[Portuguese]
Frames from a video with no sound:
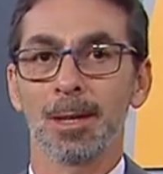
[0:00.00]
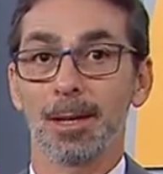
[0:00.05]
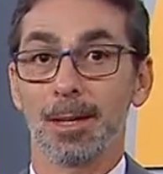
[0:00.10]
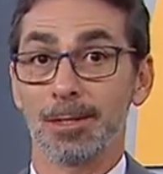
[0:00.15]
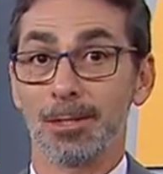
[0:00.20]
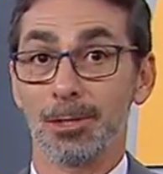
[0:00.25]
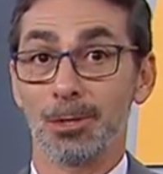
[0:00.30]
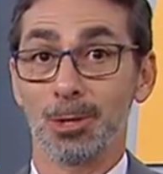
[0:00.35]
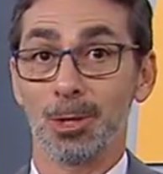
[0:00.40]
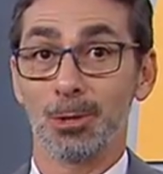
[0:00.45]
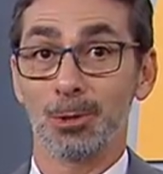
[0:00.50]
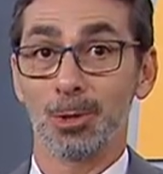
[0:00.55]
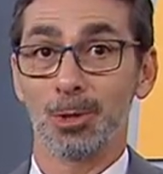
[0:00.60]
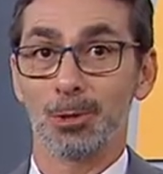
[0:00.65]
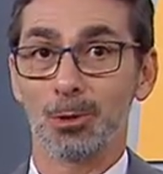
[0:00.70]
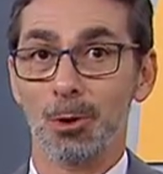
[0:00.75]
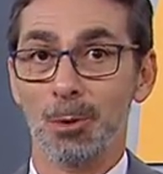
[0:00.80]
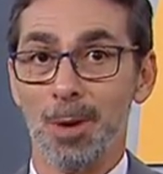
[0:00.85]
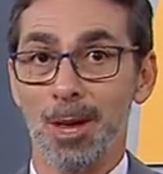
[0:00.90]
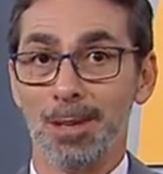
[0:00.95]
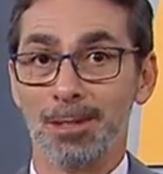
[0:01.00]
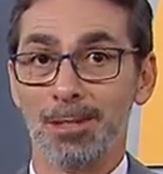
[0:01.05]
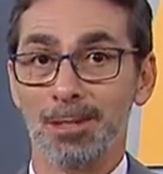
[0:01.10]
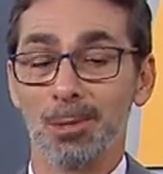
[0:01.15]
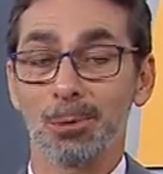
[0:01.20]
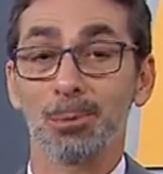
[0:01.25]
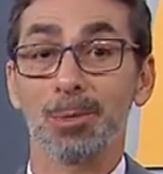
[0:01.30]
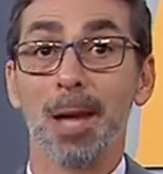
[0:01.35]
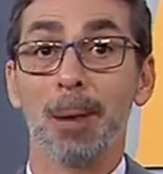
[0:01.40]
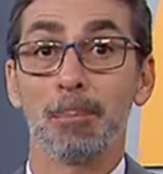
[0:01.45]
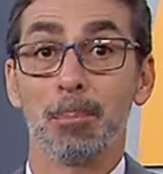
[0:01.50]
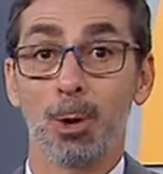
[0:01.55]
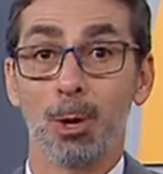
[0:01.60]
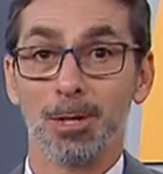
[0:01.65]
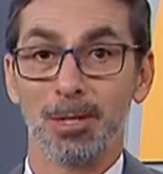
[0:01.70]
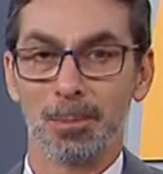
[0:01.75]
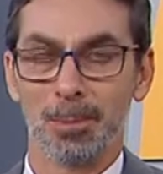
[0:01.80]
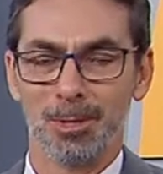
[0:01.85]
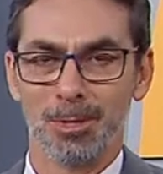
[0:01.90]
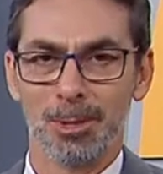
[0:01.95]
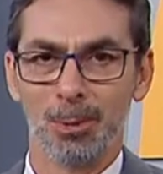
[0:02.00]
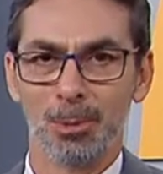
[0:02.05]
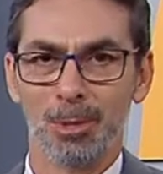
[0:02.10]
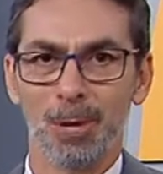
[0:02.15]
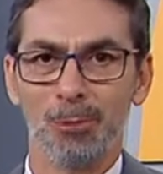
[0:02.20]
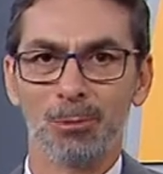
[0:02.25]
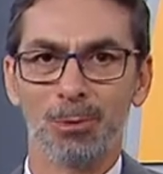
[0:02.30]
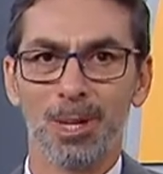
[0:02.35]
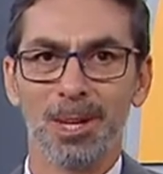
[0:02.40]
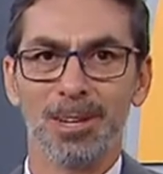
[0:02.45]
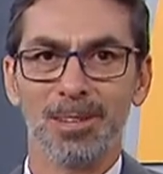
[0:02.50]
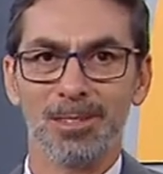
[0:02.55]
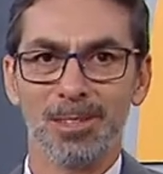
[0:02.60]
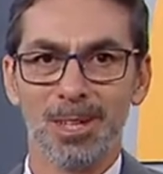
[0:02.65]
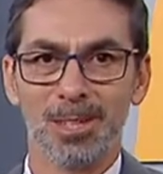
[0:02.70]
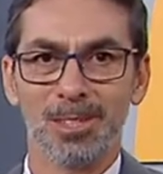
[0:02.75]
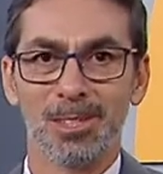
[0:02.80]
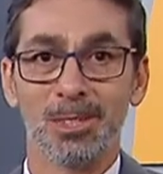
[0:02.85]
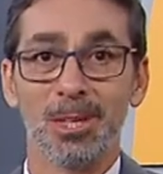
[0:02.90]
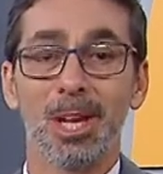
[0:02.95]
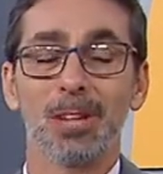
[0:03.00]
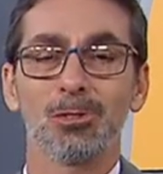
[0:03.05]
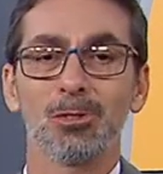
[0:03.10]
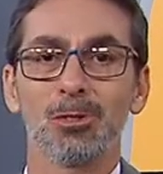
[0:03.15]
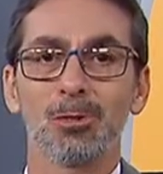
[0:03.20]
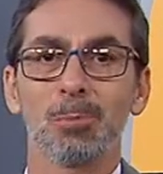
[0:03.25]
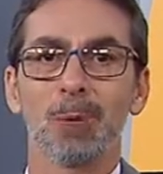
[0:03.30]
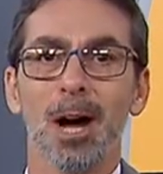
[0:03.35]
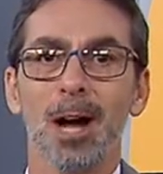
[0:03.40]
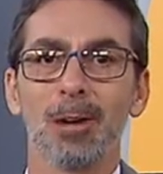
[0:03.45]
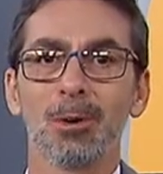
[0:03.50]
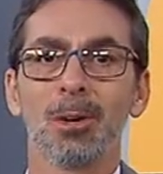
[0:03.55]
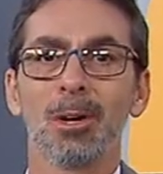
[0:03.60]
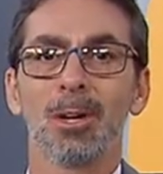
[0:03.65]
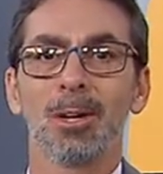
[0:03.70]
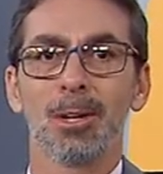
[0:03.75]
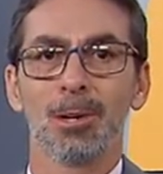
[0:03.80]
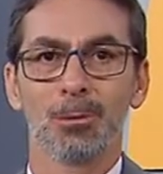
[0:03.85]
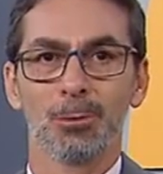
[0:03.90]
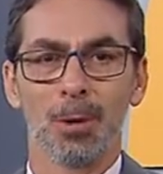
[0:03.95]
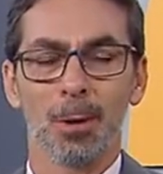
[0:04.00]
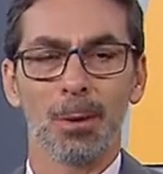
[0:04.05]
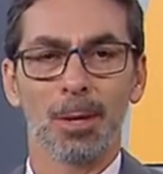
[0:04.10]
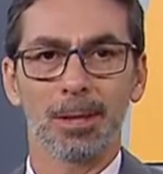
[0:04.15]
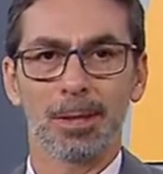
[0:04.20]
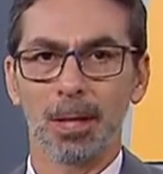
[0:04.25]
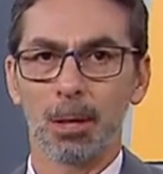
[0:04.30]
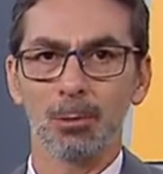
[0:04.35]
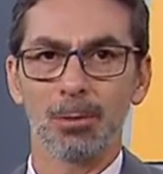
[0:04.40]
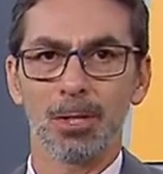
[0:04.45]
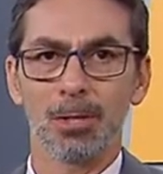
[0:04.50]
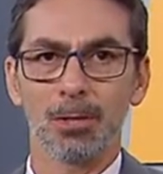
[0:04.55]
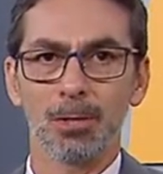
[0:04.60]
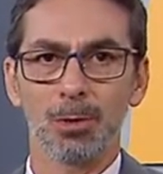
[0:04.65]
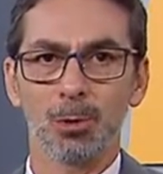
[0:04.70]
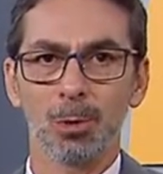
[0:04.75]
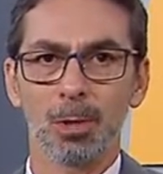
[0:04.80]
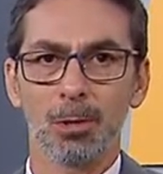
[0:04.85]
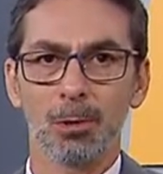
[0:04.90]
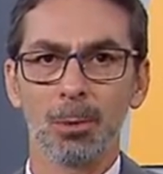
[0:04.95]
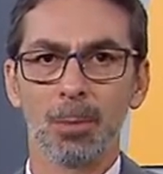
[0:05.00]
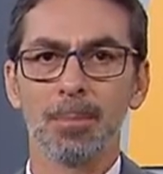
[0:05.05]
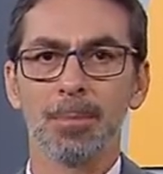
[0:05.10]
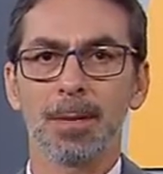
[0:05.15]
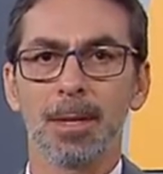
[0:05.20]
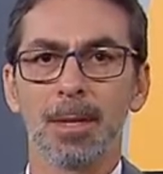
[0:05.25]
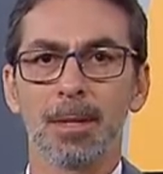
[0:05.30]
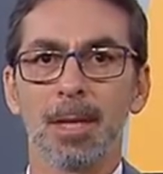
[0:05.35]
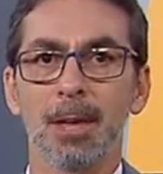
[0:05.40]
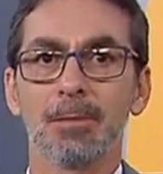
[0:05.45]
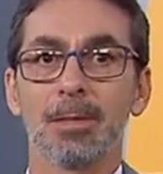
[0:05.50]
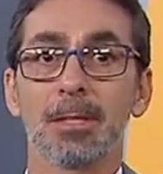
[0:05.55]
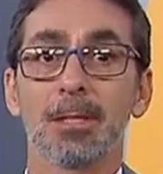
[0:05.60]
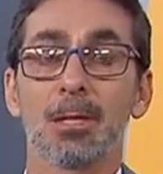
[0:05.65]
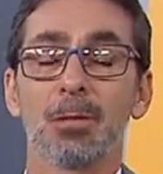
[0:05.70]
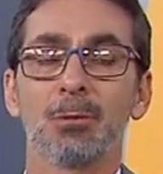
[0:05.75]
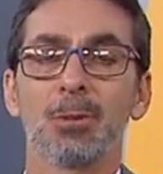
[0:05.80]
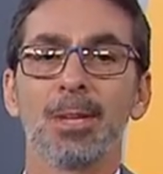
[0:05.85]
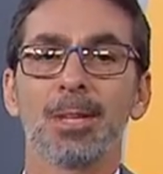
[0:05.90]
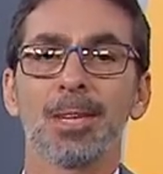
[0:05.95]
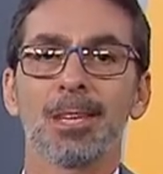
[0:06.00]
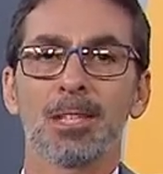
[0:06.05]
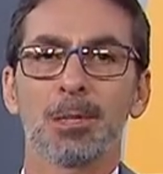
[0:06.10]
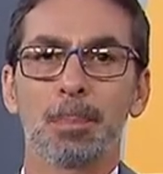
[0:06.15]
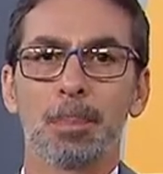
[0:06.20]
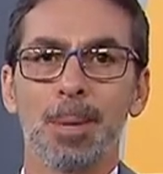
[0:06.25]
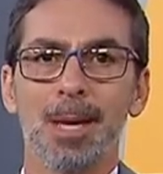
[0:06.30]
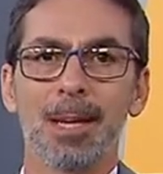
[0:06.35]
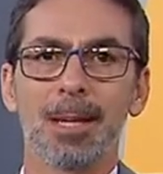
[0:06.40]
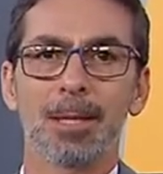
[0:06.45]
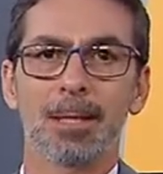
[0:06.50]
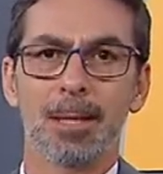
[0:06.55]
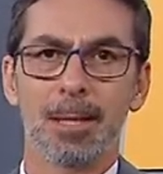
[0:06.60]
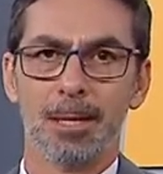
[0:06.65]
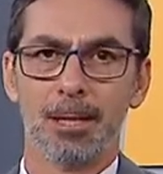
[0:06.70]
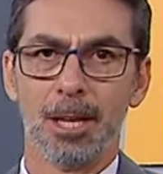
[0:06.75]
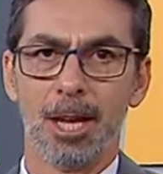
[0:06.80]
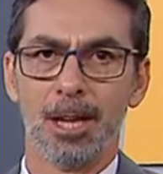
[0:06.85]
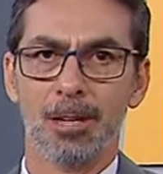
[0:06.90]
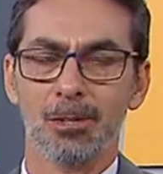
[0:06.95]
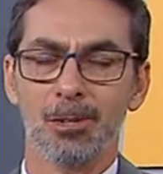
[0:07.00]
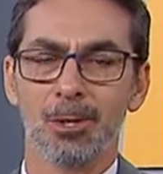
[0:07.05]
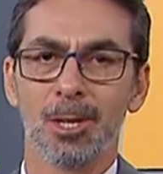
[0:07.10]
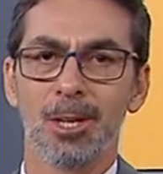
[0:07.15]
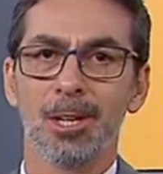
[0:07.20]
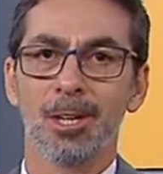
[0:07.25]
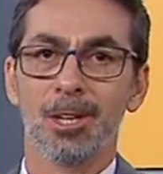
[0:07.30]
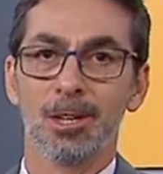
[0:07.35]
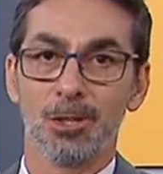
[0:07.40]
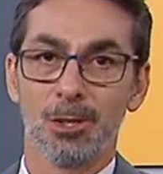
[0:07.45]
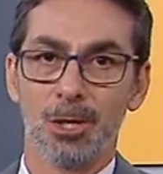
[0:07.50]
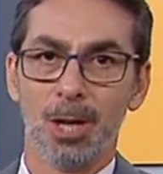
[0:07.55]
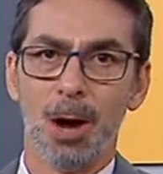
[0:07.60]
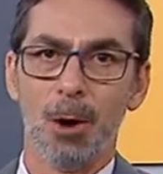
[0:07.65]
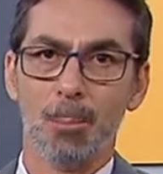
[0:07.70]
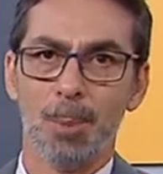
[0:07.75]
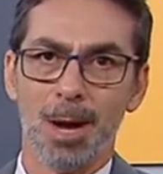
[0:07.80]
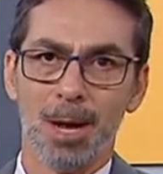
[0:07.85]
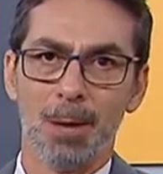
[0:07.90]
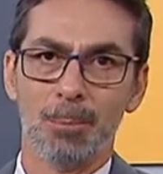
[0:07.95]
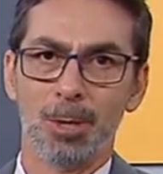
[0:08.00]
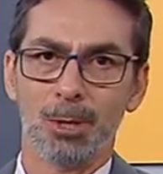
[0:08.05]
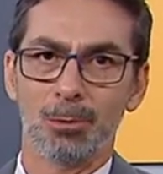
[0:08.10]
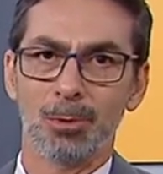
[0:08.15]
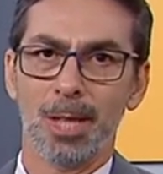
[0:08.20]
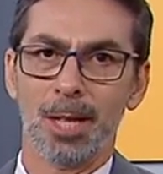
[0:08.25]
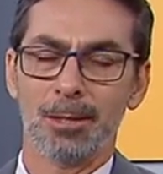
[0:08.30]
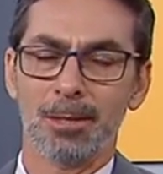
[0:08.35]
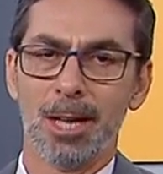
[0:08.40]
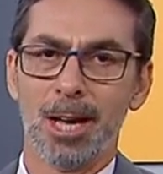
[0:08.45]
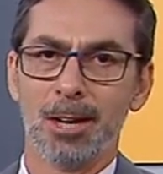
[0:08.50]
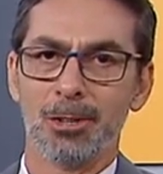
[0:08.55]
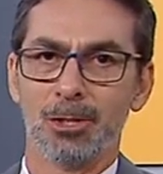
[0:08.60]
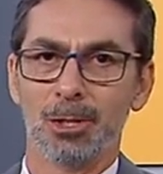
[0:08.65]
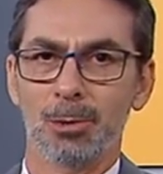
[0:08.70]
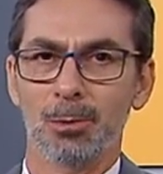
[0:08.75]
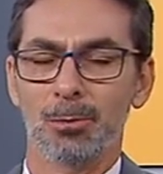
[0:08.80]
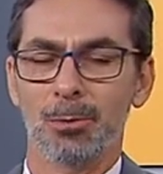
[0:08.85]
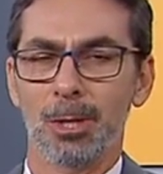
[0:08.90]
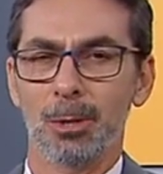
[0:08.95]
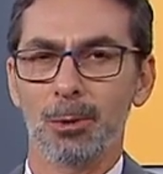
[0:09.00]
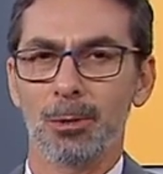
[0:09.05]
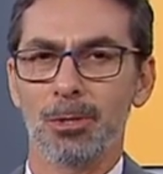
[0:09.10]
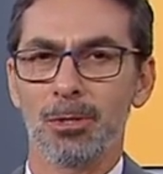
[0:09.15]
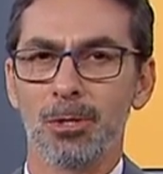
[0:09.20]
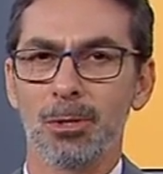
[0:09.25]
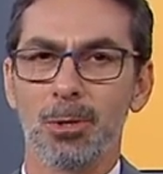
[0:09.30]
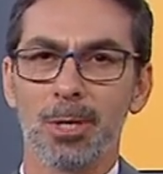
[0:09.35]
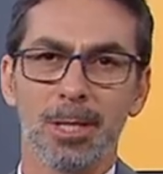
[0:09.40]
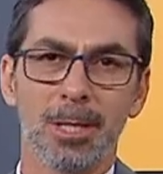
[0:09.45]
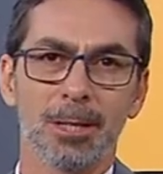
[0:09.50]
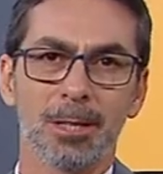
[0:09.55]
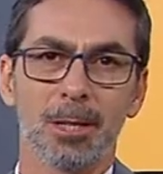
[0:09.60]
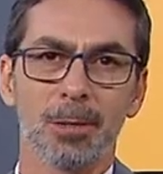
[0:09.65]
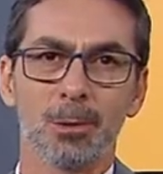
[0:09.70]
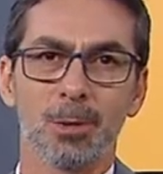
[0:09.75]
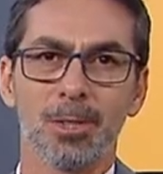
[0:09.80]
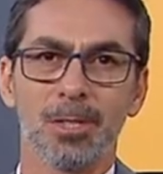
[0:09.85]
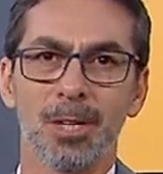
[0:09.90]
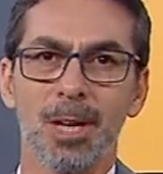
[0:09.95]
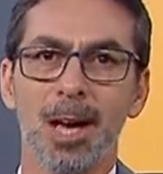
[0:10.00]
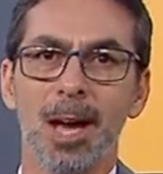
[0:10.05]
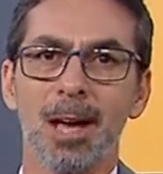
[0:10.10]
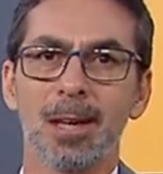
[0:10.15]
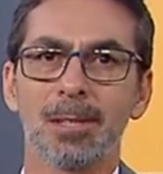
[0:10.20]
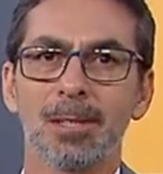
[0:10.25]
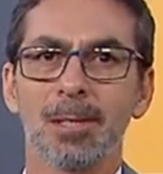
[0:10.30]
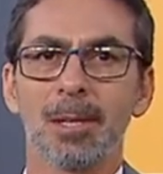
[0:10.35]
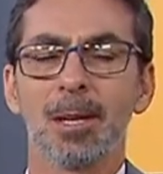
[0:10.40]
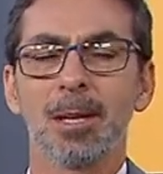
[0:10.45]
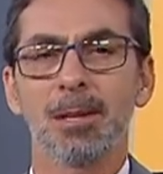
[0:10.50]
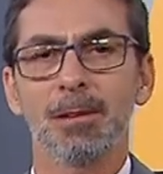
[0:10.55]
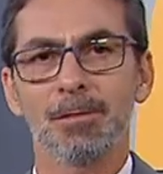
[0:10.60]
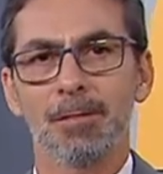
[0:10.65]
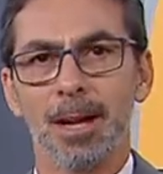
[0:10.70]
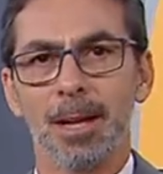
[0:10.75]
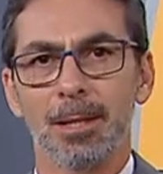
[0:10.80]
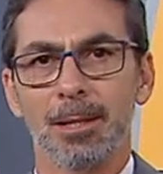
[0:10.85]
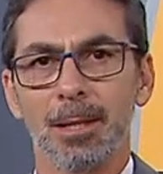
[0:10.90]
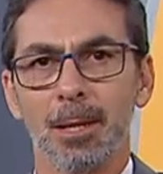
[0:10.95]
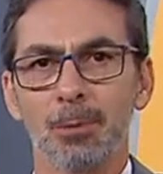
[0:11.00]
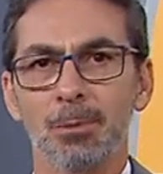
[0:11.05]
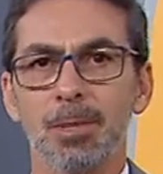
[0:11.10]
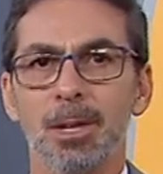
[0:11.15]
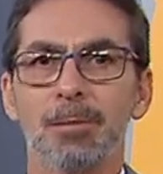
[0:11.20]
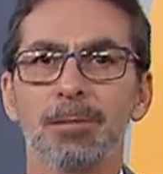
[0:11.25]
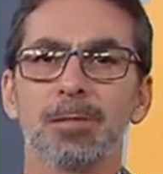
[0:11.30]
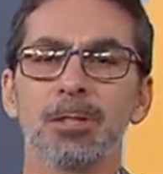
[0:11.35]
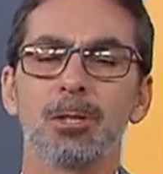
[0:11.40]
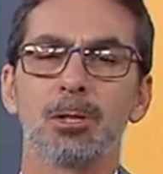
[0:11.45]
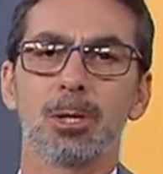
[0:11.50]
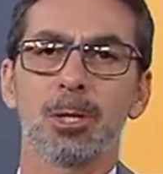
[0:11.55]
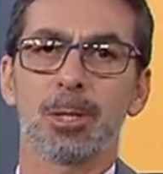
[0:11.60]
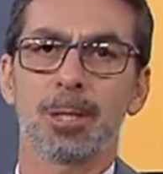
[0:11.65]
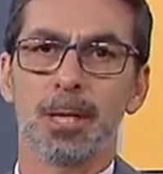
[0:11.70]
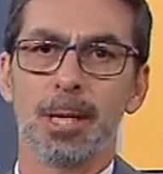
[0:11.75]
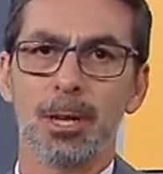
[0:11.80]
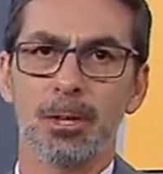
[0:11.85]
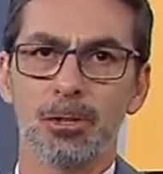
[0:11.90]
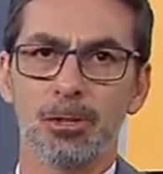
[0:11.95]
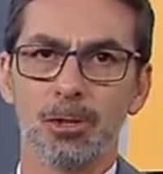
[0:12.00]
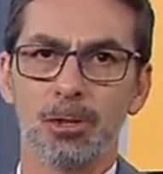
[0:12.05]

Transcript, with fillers: As inscrições começam na próxima segunda-feira, dia 7 de maio, vão até o dia 18 e devem ser feitas pela internet. Já o pagamento da taxa, no valor de R$ 82,00, vai até o dia 23